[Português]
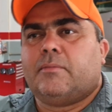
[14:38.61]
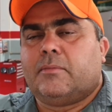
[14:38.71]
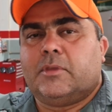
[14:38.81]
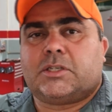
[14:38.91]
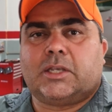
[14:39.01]

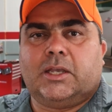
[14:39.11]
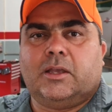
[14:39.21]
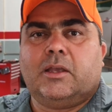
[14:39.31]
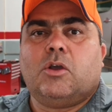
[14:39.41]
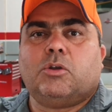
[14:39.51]
Nissan,
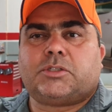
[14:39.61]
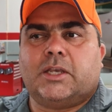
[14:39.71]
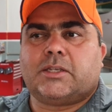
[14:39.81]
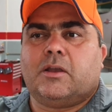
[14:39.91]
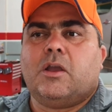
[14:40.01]
ou
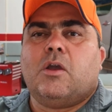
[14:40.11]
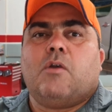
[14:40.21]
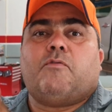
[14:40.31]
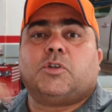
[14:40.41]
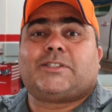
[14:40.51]
seja,
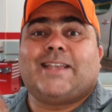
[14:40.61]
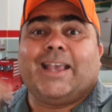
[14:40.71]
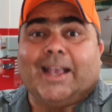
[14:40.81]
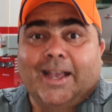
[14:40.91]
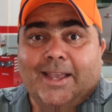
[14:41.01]
você
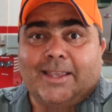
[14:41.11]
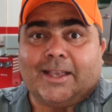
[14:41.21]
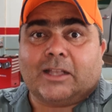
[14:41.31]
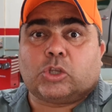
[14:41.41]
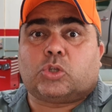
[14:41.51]

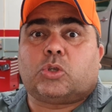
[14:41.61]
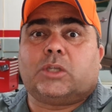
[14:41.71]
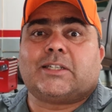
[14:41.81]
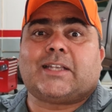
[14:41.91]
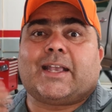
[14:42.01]
ganha
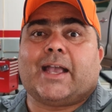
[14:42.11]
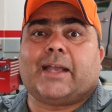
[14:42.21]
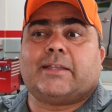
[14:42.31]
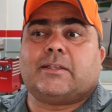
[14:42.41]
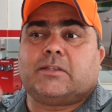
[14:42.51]
toda essa
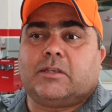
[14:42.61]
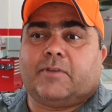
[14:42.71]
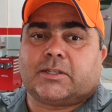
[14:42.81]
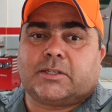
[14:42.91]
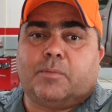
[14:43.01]
carga de
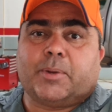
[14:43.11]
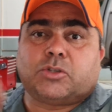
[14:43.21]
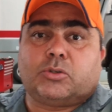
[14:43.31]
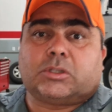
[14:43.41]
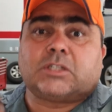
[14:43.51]
aditivação para
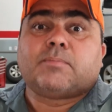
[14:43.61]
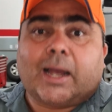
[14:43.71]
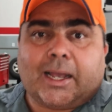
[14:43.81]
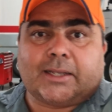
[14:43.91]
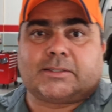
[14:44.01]
as outras
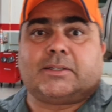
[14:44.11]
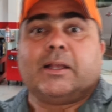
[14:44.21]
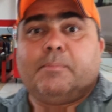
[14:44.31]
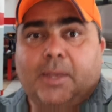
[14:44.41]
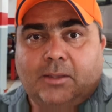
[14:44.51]
marcas
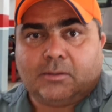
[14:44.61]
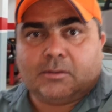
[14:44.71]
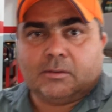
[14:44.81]
também.